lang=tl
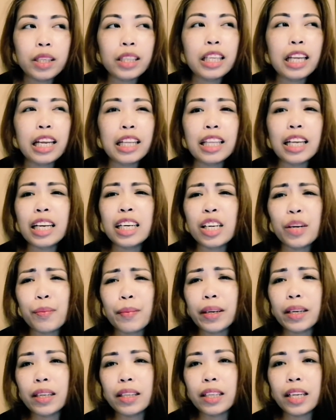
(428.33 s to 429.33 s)
hindi na talaga
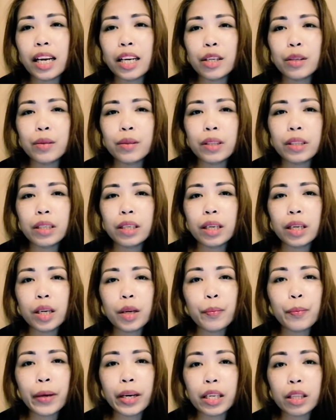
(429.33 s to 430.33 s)
maganda yung
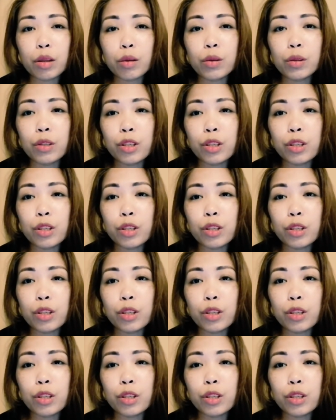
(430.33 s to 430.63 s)
epekto